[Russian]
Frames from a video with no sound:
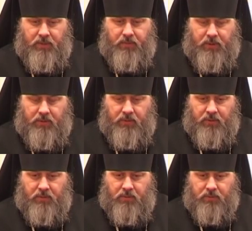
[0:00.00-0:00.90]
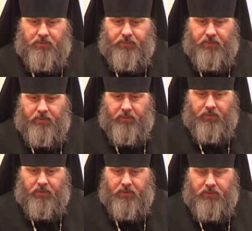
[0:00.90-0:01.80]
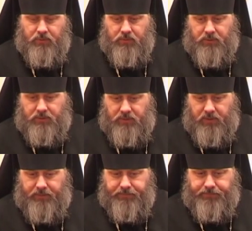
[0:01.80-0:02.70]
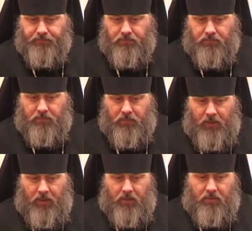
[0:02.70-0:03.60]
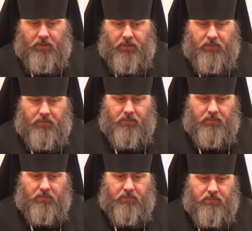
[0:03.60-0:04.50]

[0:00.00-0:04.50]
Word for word: и поклонником Господа моего Иисуса Христа. Поэтому